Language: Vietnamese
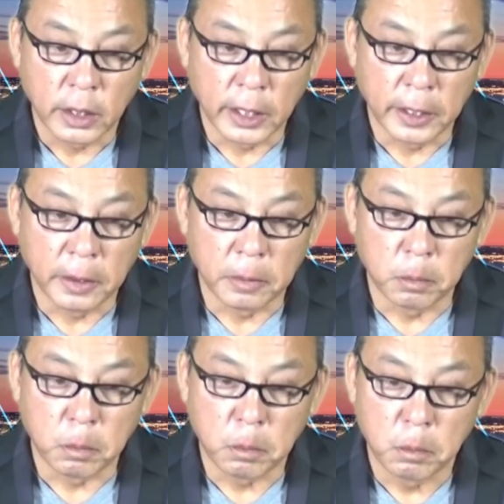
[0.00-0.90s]

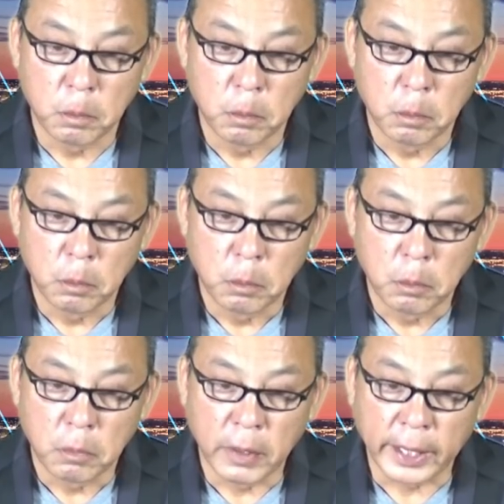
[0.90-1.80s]
Um,
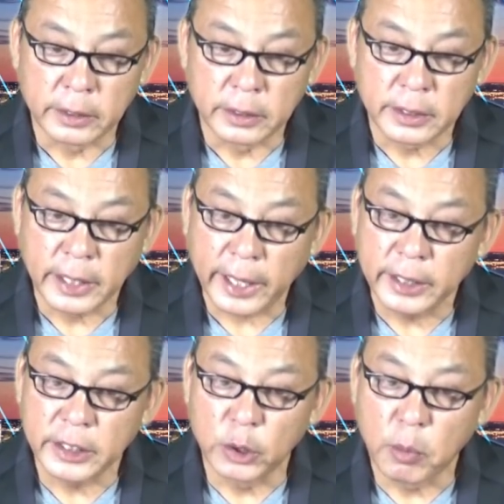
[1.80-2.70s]
và các
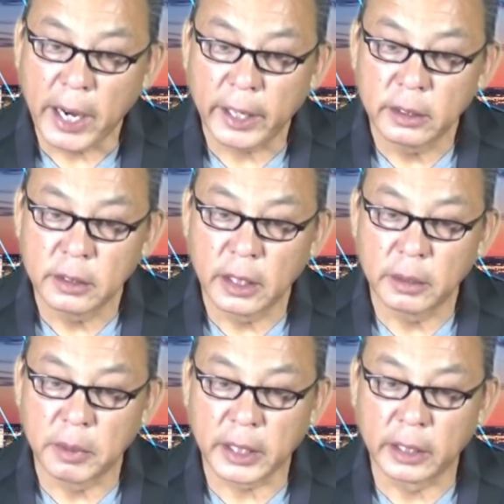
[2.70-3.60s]
cái tiểu bang
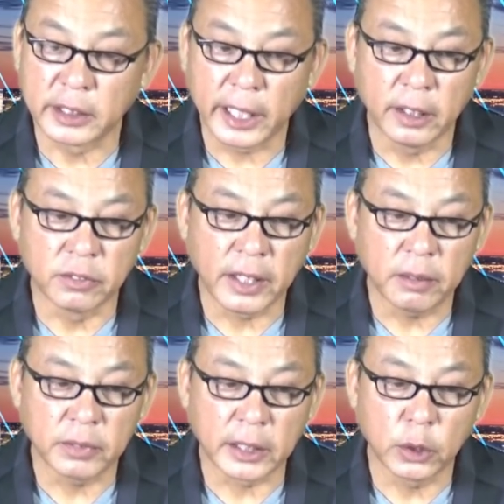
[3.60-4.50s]
nơi mà cần sa hợp
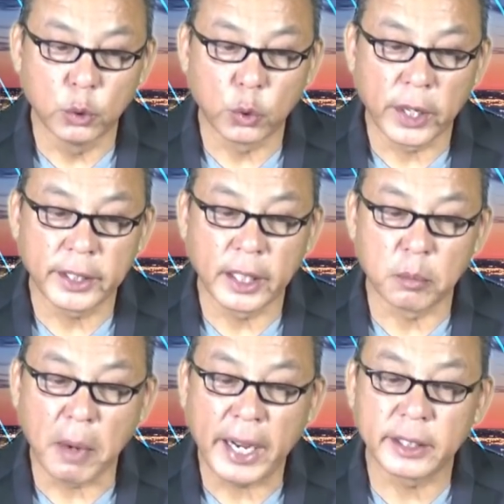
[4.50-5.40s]
pháp đã thu thuế
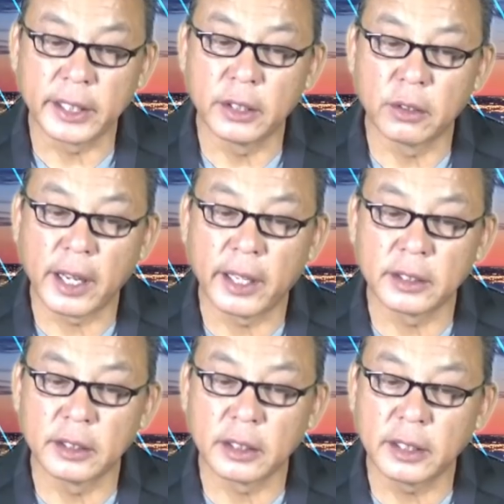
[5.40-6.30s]
gần 3 tỷ đô la
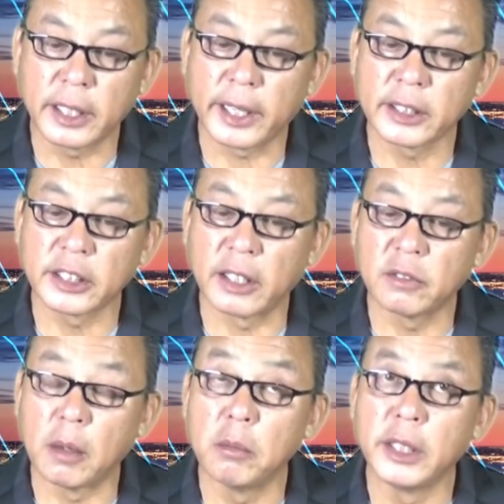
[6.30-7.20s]
trên tất cả các sản
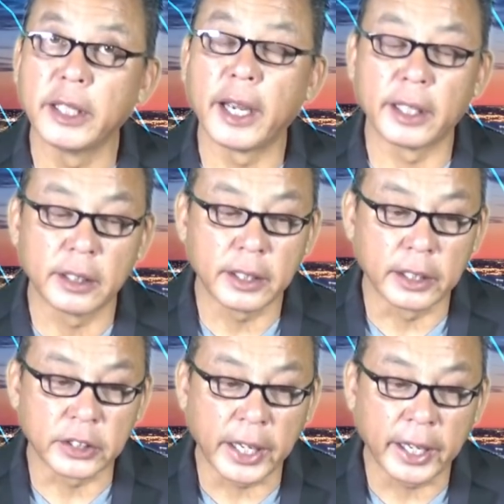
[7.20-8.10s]
phẩm liên hệ tới
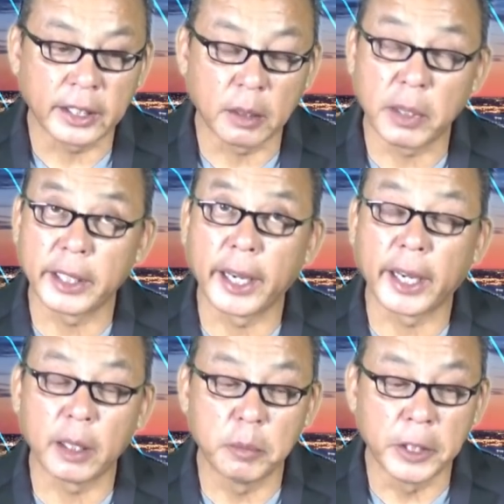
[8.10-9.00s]
cần sa năm
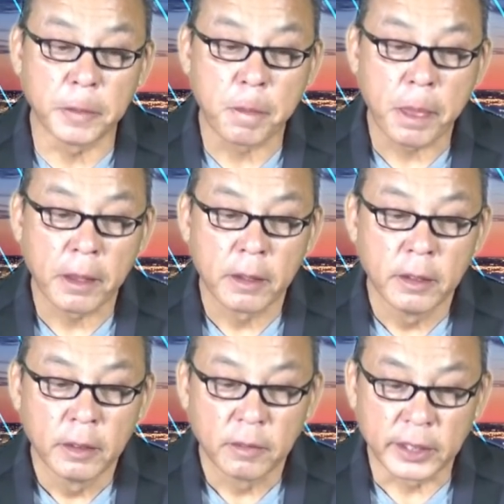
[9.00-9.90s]
2020.
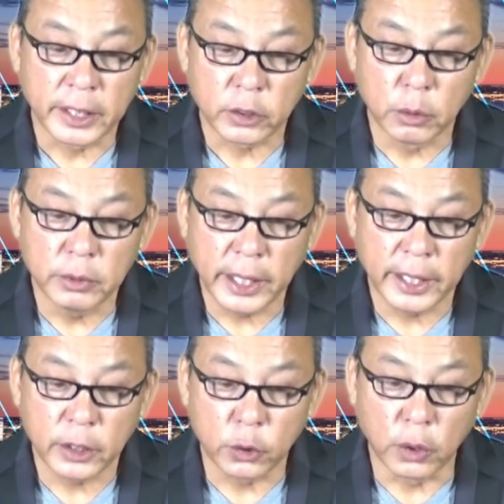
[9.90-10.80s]
Và theo thống
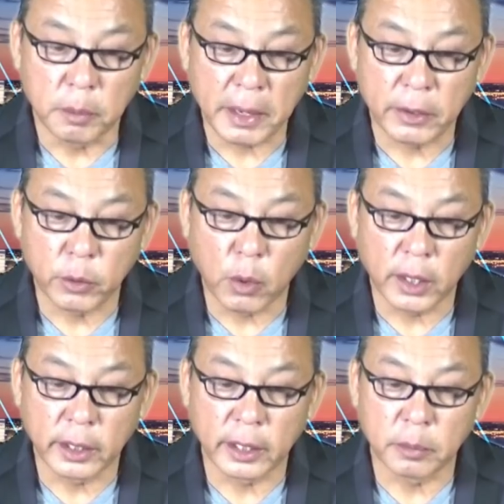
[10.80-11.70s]
kê của
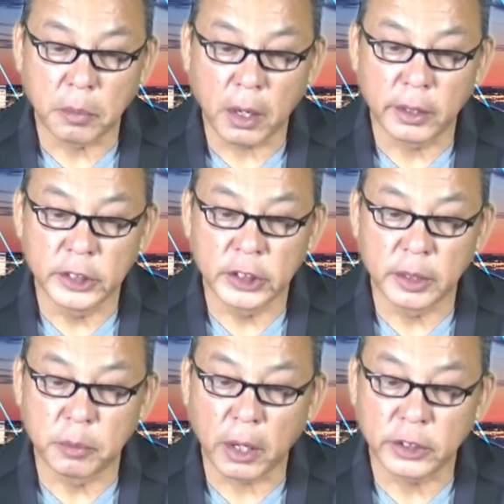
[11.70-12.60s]
Marijuana
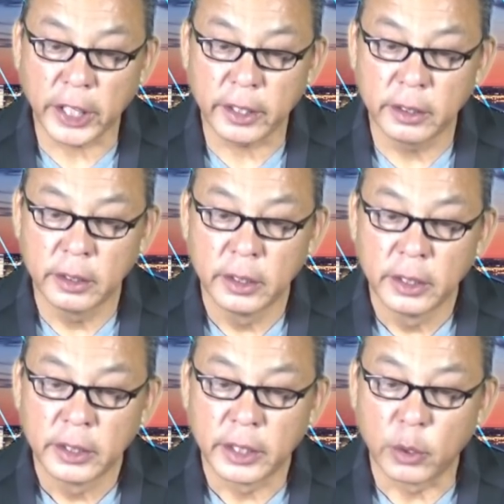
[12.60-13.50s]
Policy Project
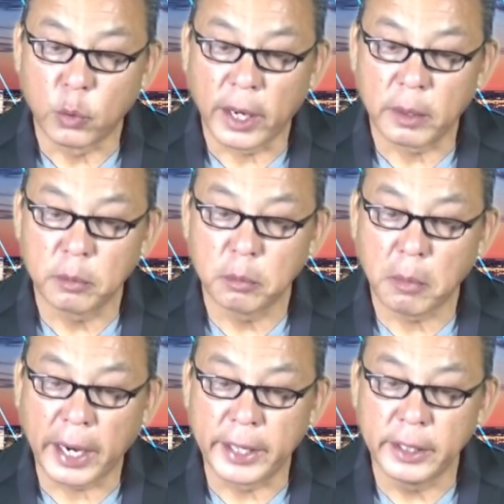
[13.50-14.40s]
thì khoảng
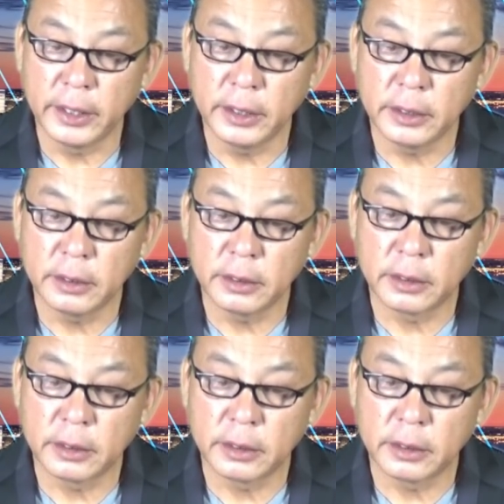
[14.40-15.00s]
7